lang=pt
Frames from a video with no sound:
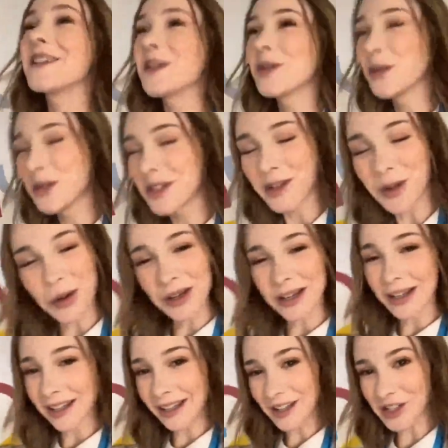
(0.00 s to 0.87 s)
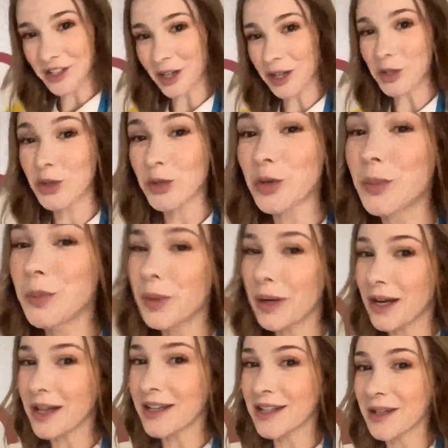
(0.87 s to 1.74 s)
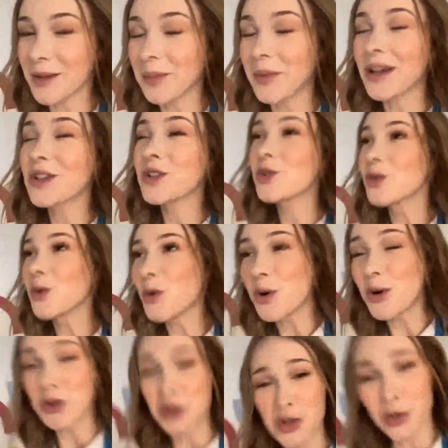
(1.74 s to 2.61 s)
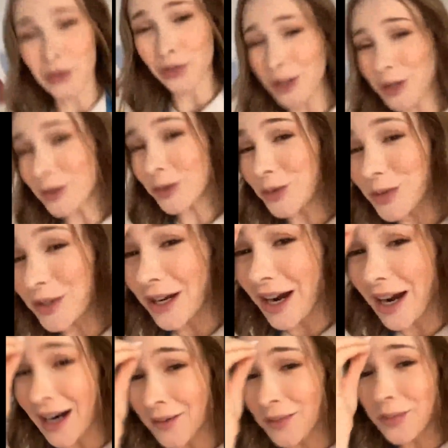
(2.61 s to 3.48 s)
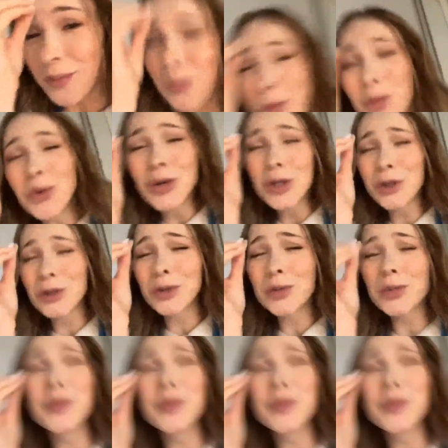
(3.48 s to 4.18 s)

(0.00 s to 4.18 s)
eu escolhi deixar de surpresa, mas hoje eu vim a um lugar muito,